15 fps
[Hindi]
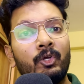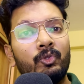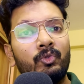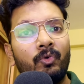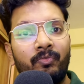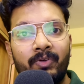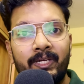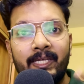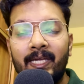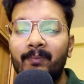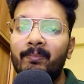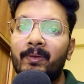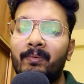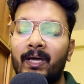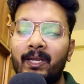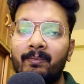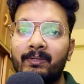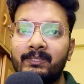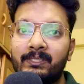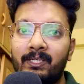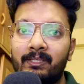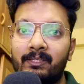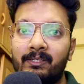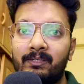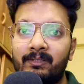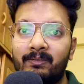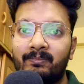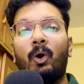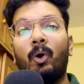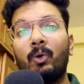तो फिर ये एक बीमारी बन जाती है
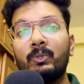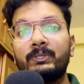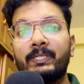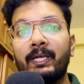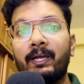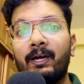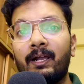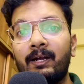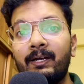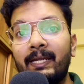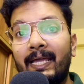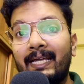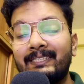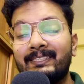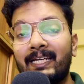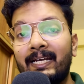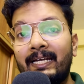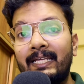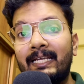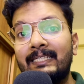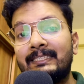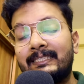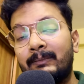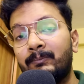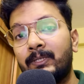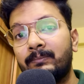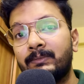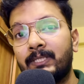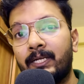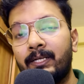और उसके कारण एंग्जाइटी के
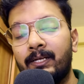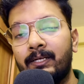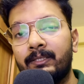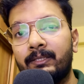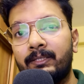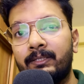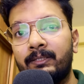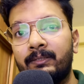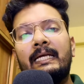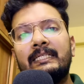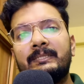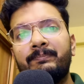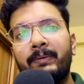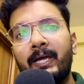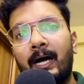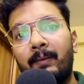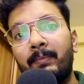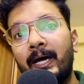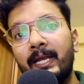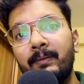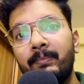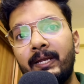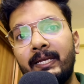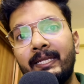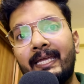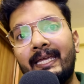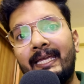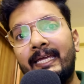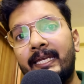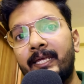सिम्टम्स आने लगते हैं इसमें हमारी ब्रेन के
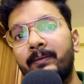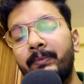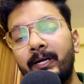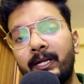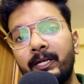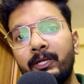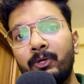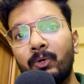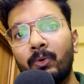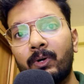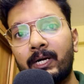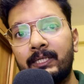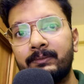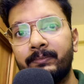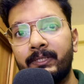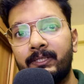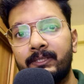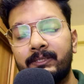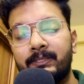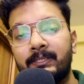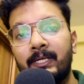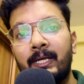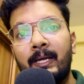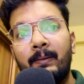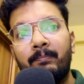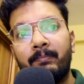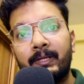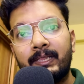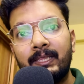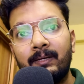इनहिबिटरी न्यूरो
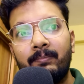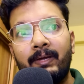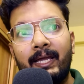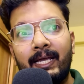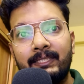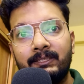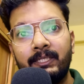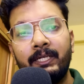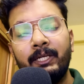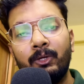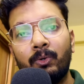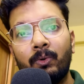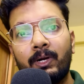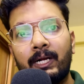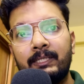मतलब ऐसे न्यूरो